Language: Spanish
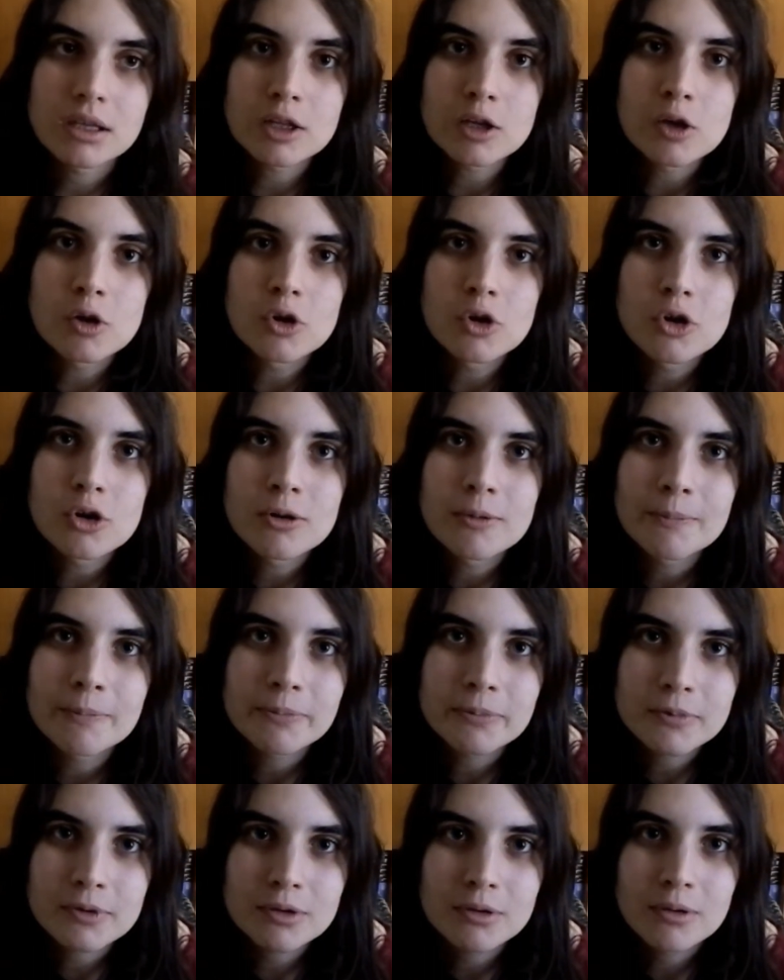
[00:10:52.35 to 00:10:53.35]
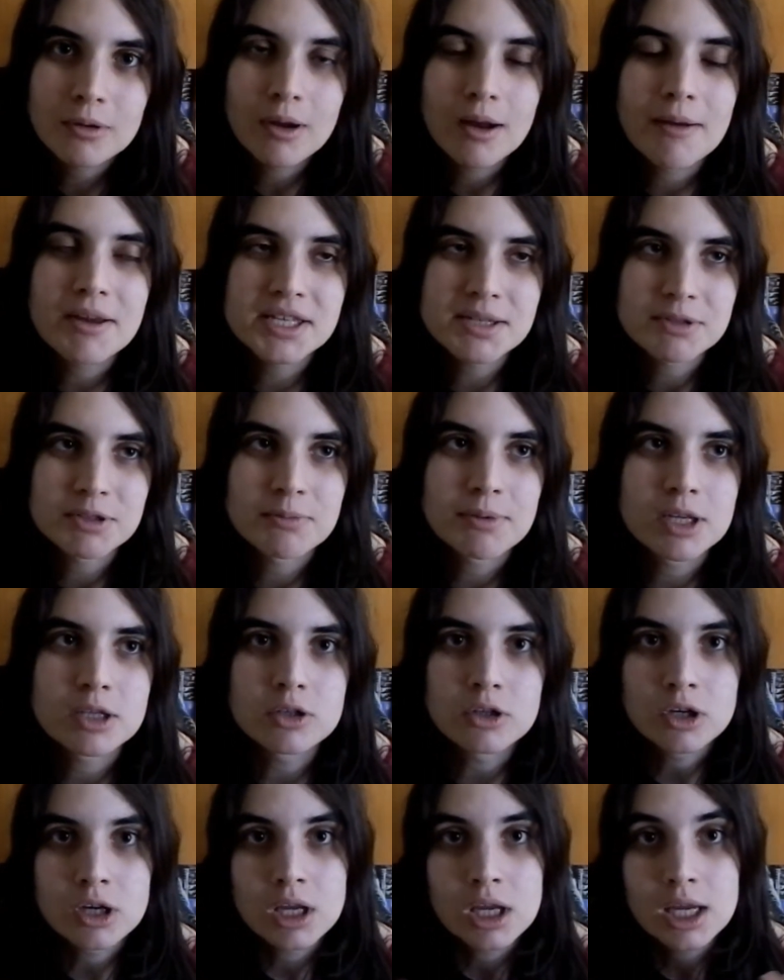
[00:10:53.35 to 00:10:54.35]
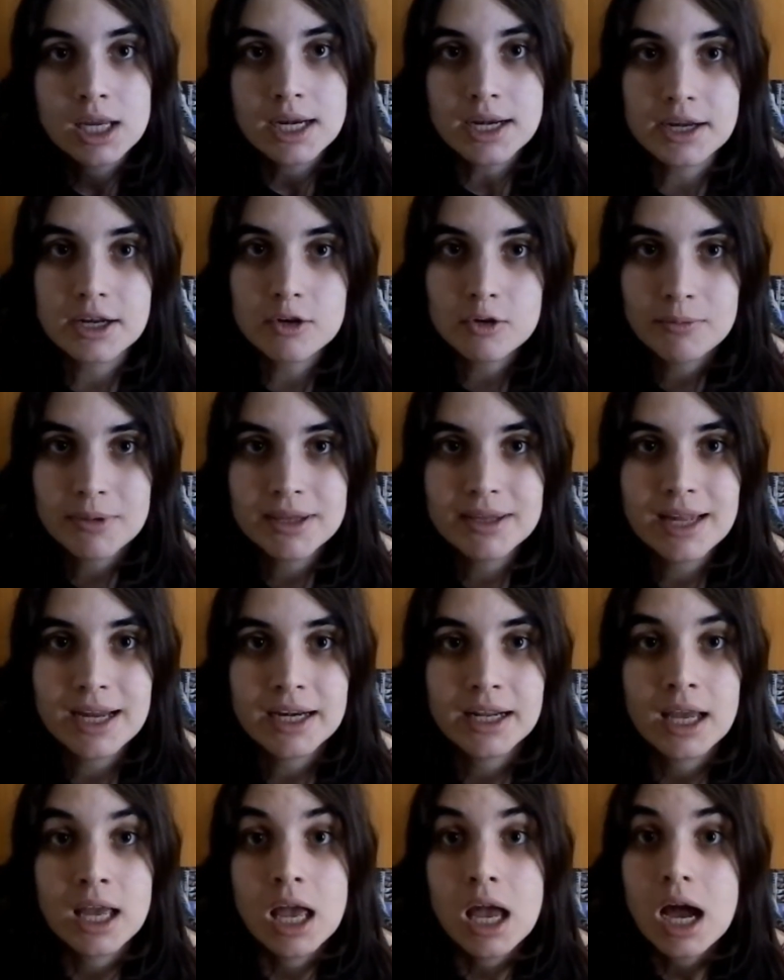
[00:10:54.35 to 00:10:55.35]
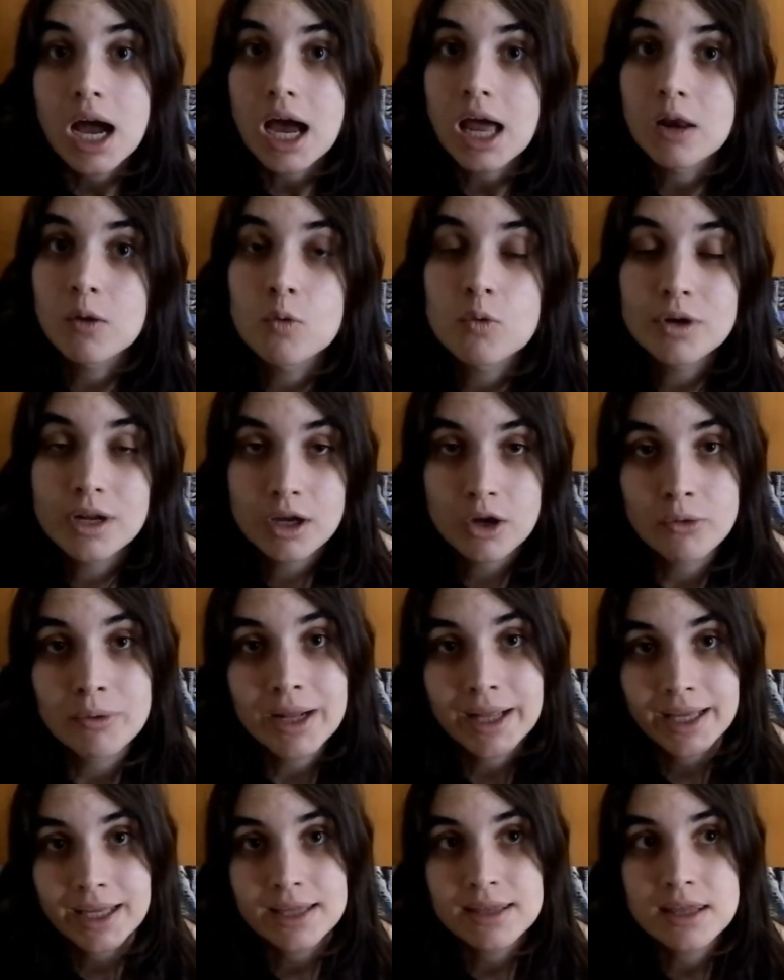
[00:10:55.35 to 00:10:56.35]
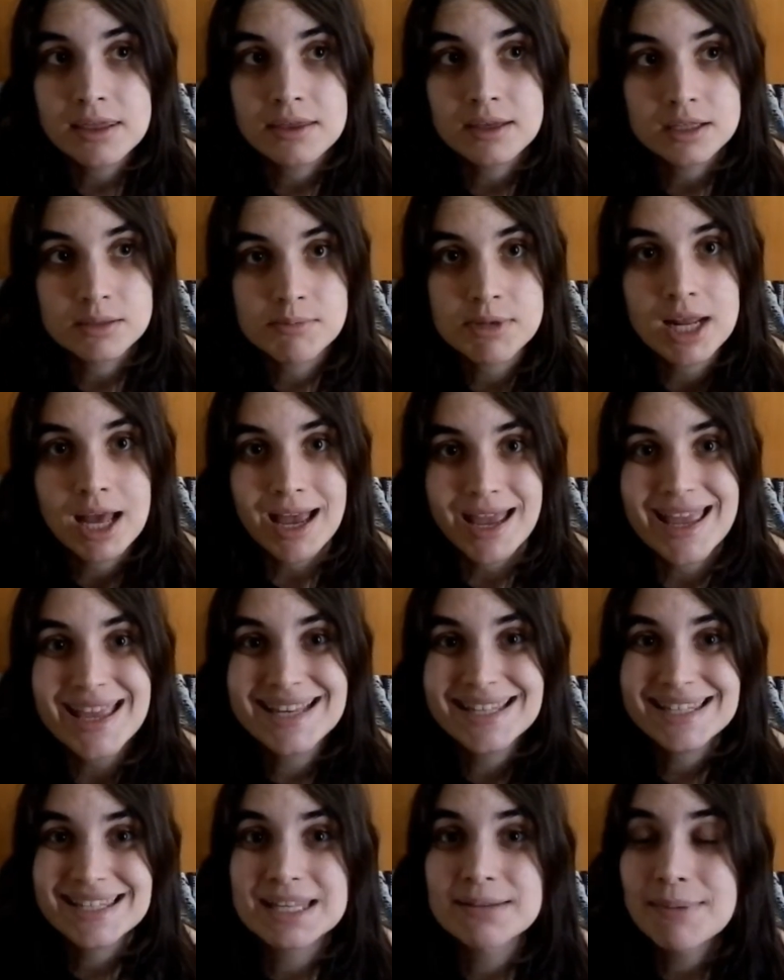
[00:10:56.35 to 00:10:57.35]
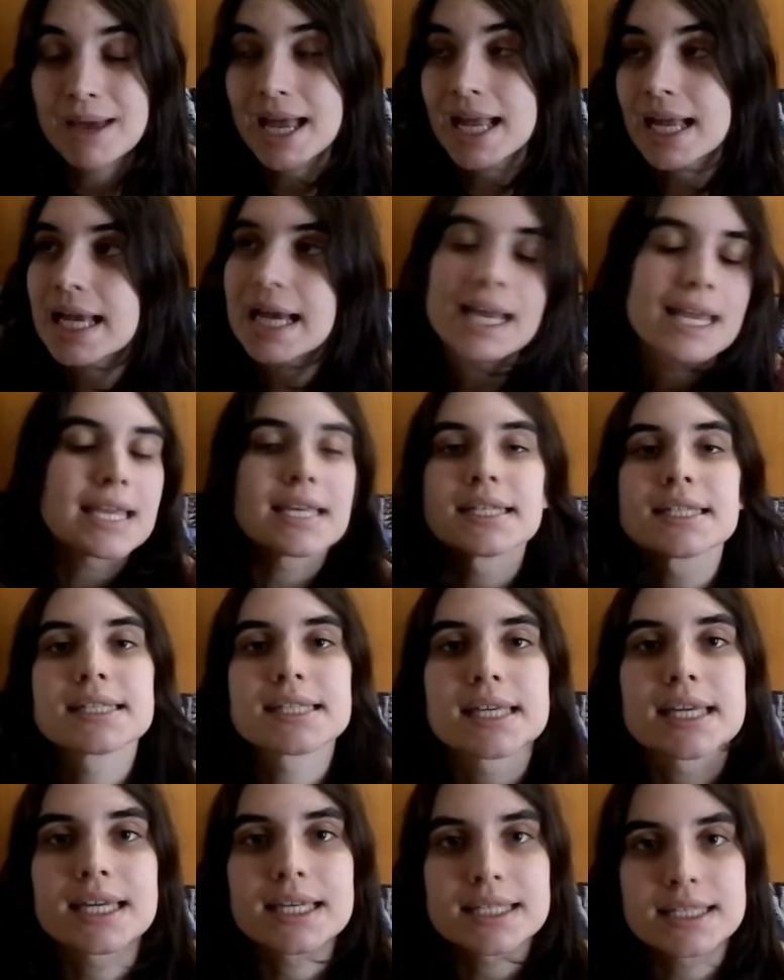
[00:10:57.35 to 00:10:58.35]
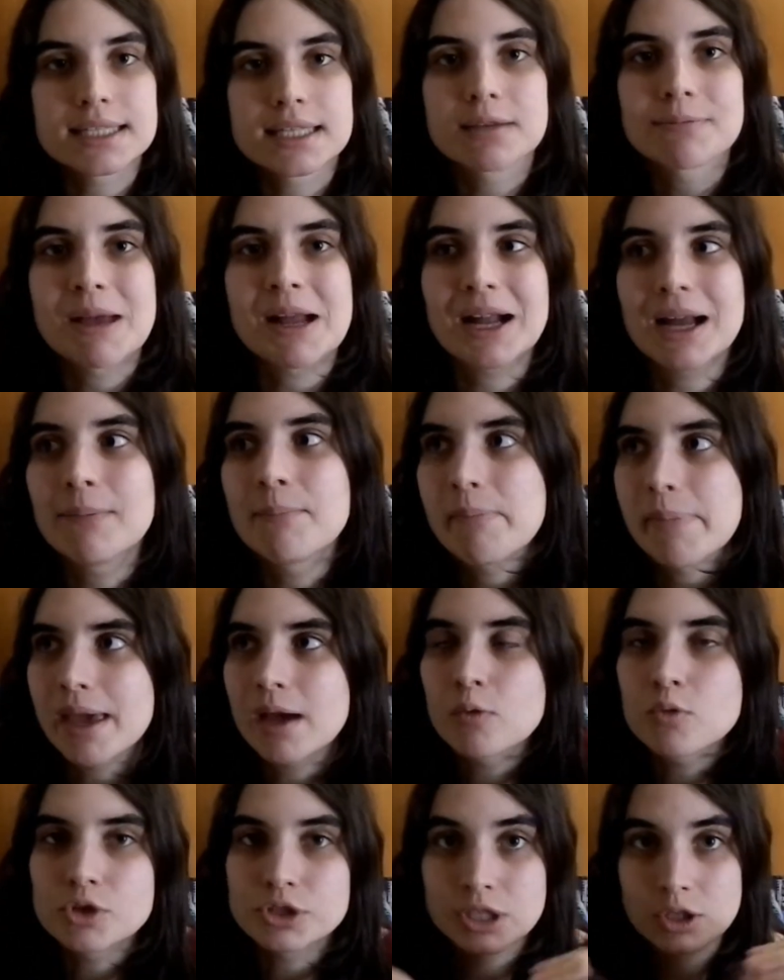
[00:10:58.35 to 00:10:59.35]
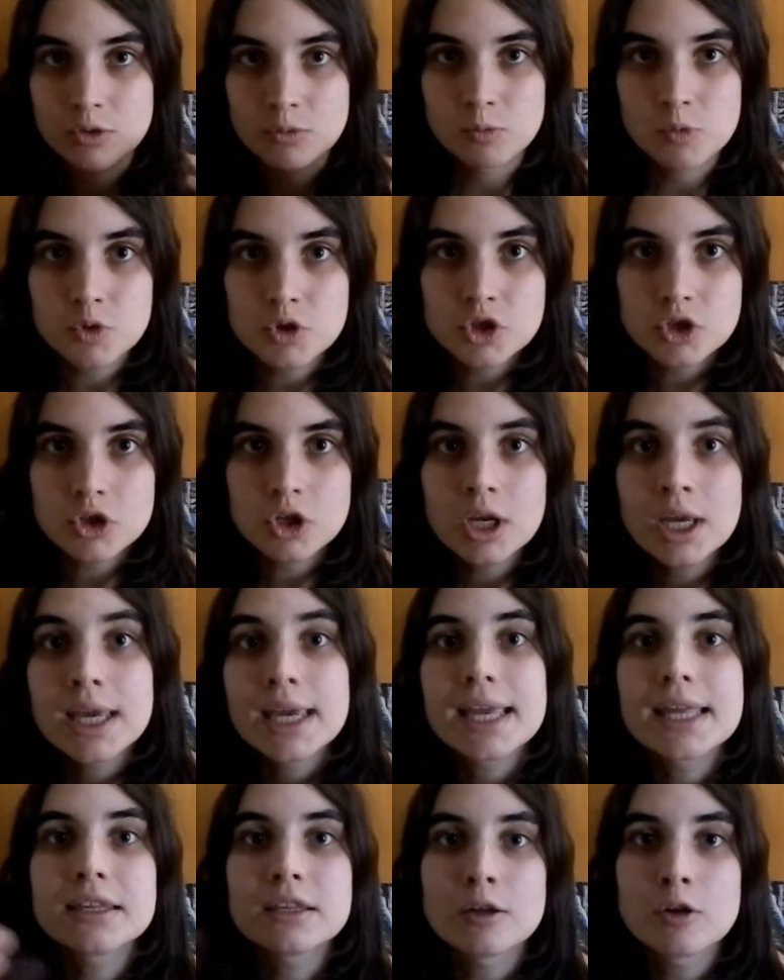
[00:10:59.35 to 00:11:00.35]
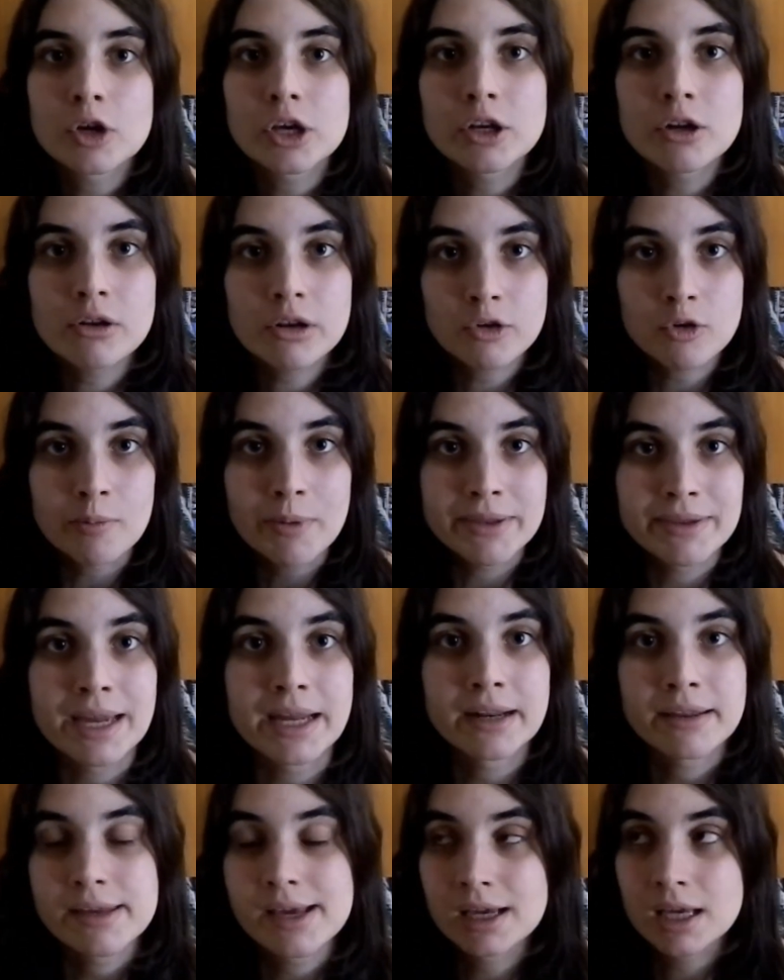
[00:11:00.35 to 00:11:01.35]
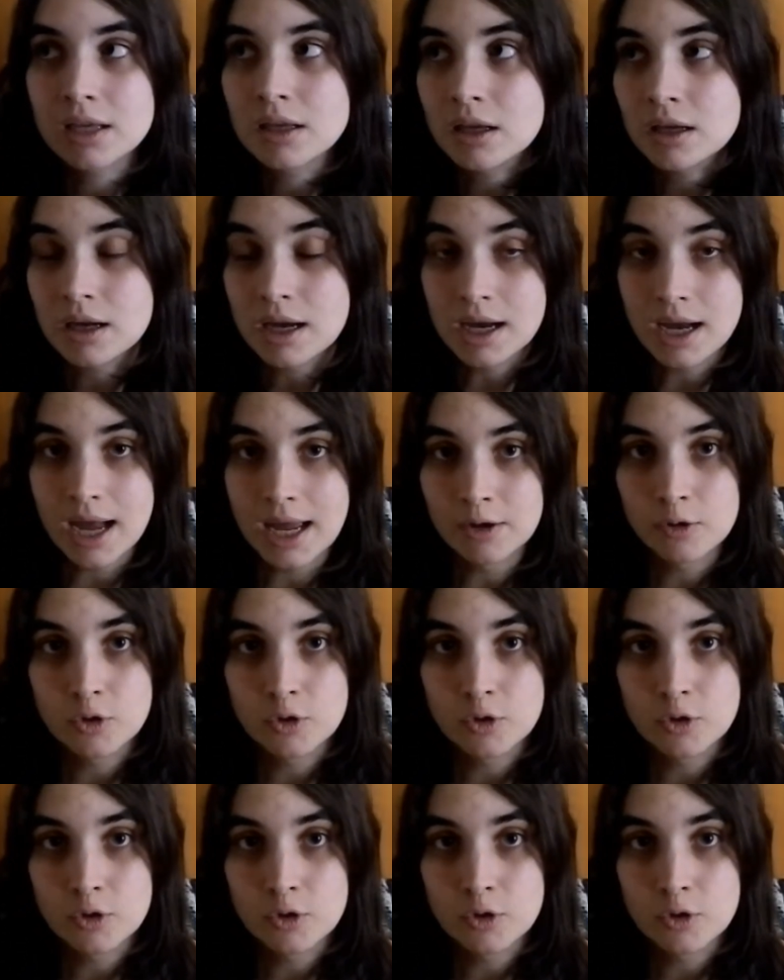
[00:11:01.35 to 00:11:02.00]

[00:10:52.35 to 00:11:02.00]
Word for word: lo... A ver si me explico. Recomendar alguna obra que dices, mira, este manga es que este manga me ha gustado mucho y te lo quiero recomendar, ya que a